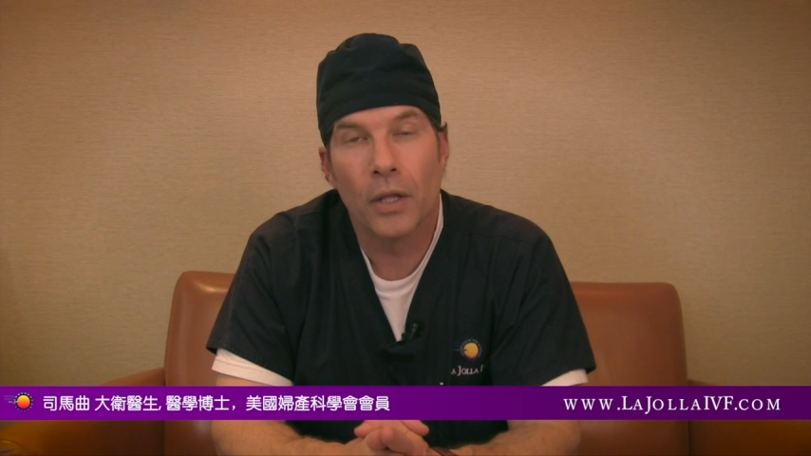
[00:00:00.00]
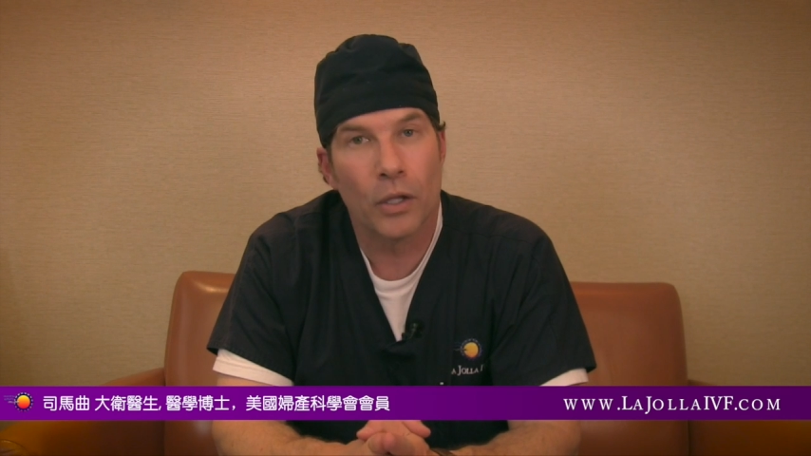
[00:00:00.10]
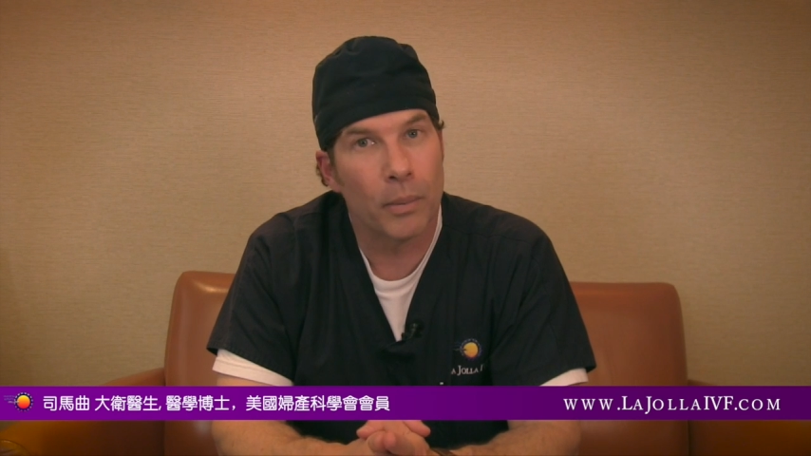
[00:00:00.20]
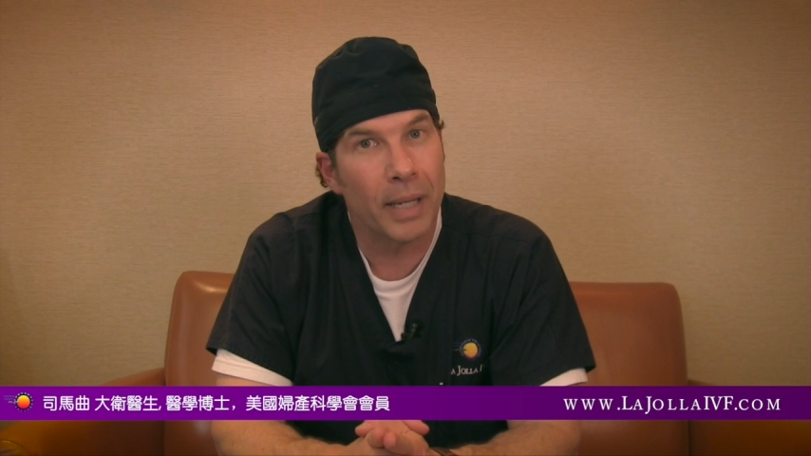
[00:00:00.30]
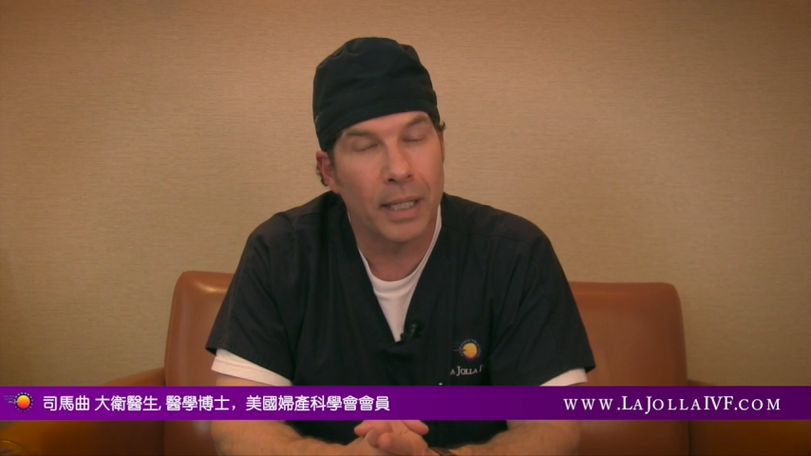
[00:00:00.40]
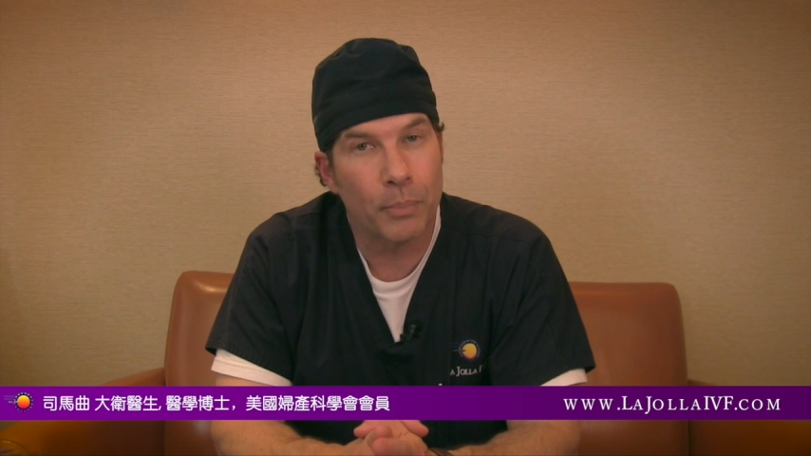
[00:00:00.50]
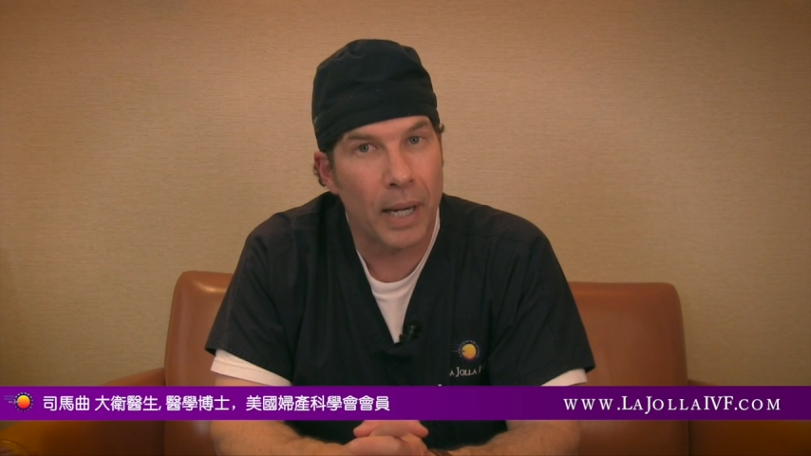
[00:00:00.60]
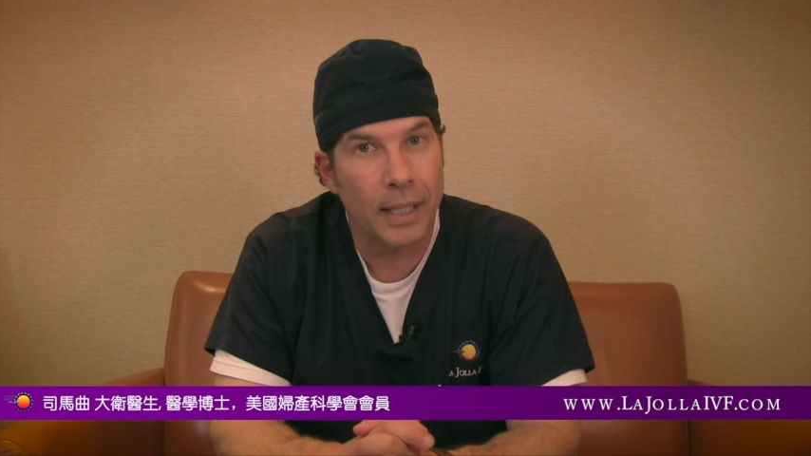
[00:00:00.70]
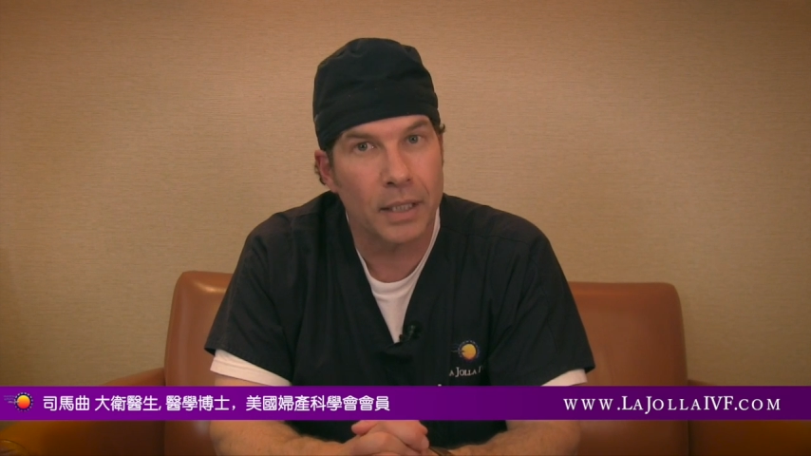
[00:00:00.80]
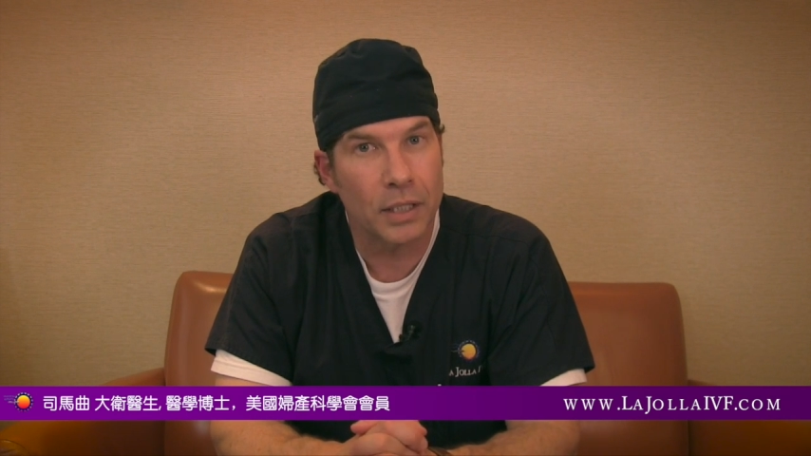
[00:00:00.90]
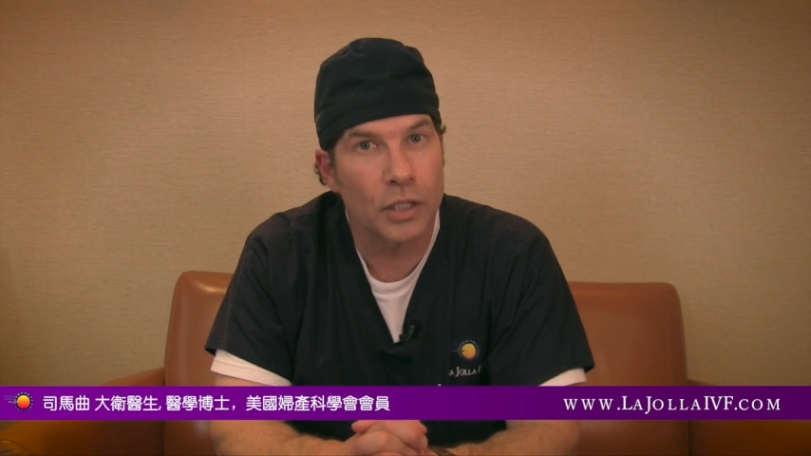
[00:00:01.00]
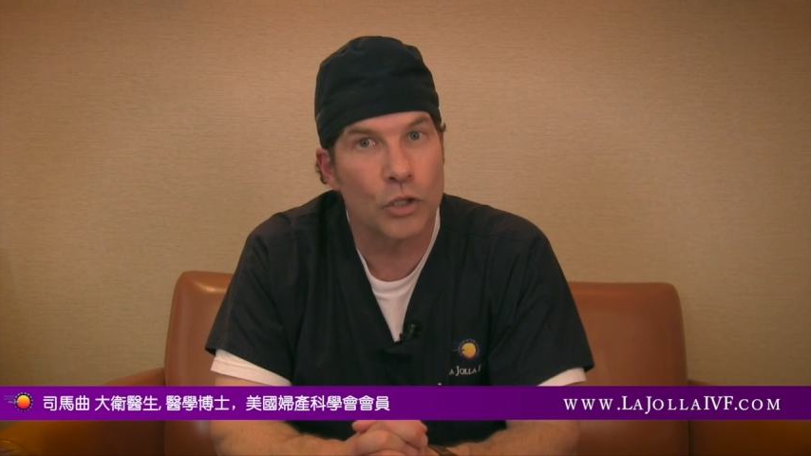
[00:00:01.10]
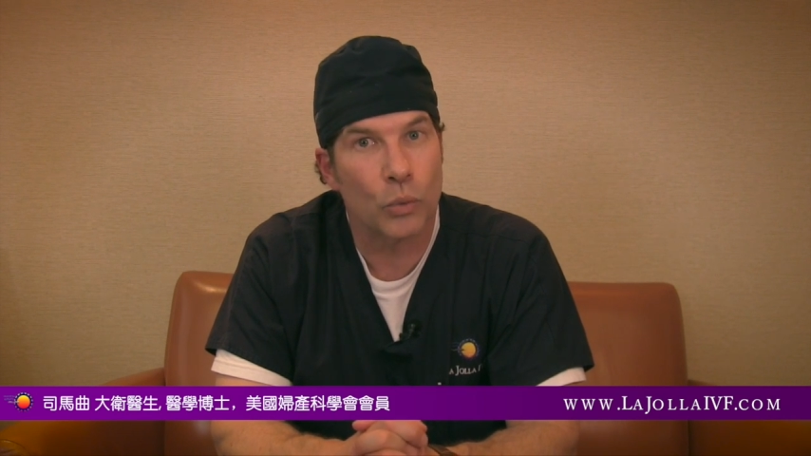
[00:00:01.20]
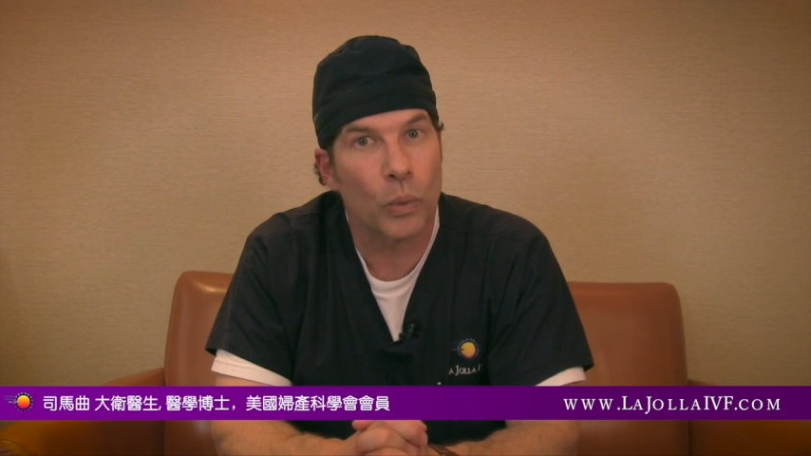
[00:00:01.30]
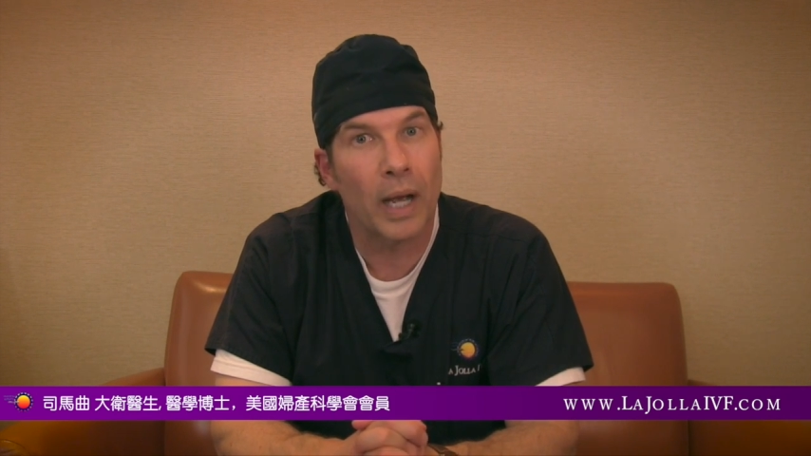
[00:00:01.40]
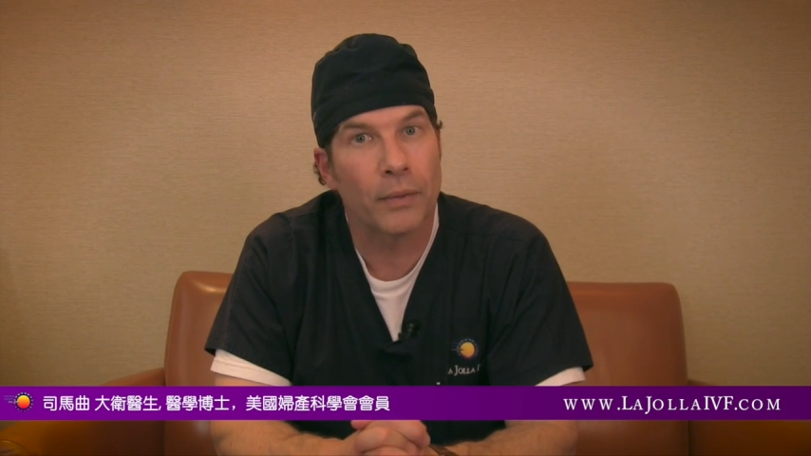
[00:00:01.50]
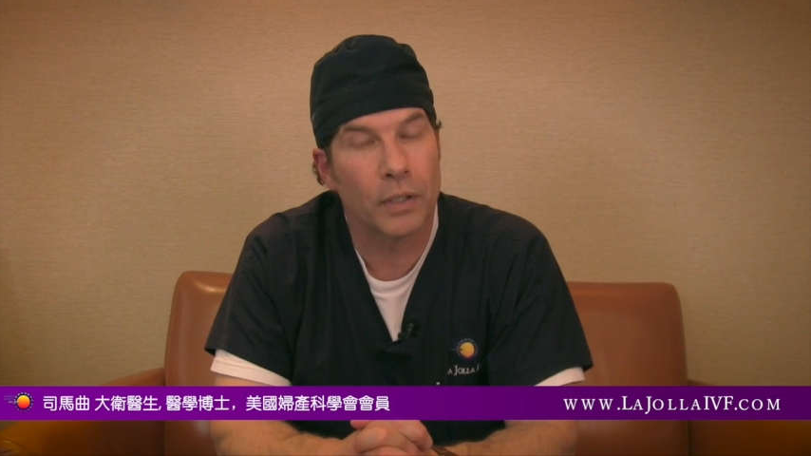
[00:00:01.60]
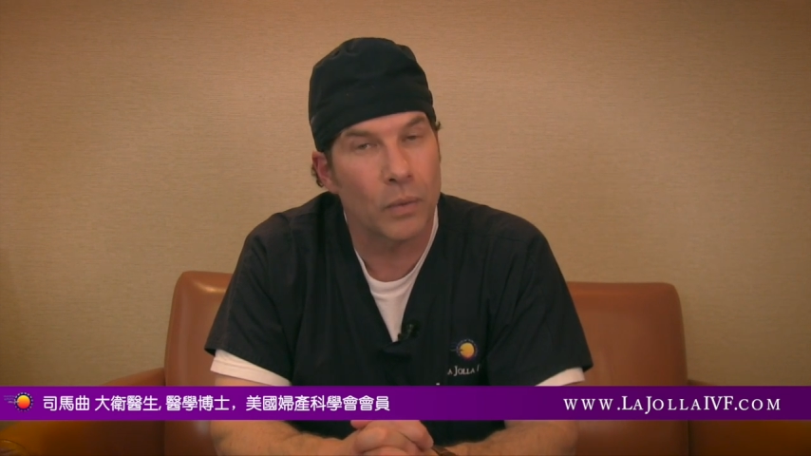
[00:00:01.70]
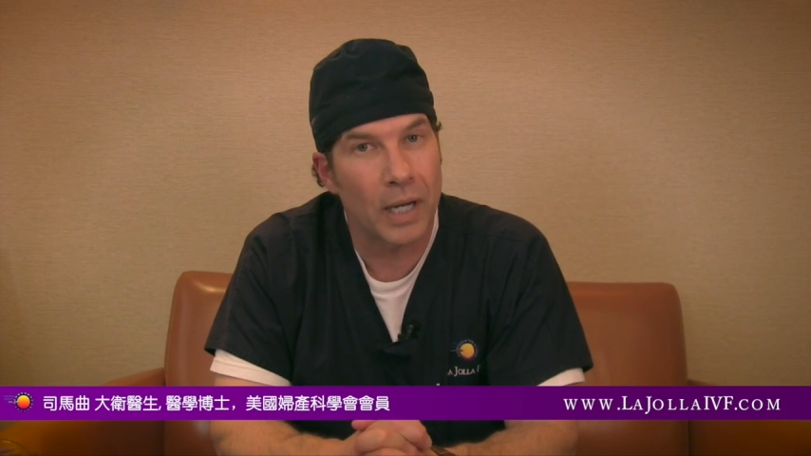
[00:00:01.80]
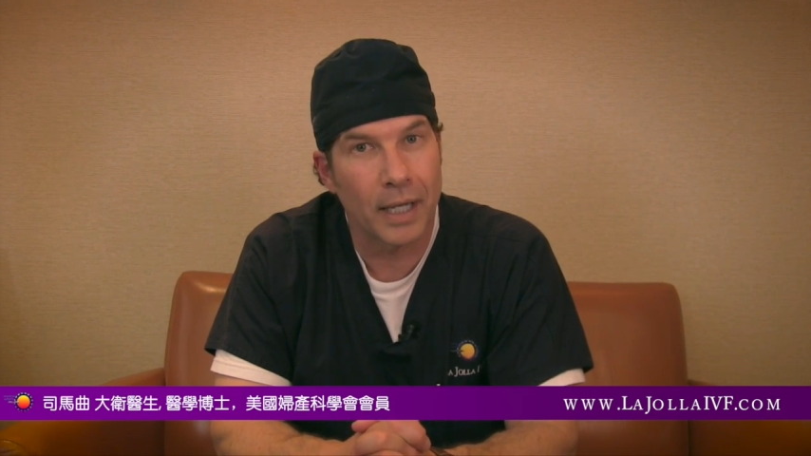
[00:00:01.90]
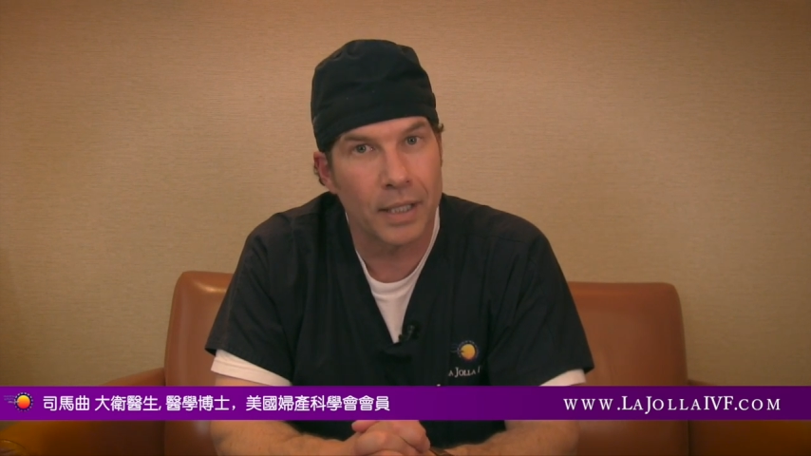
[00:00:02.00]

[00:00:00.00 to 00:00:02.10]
在全美有很多诊所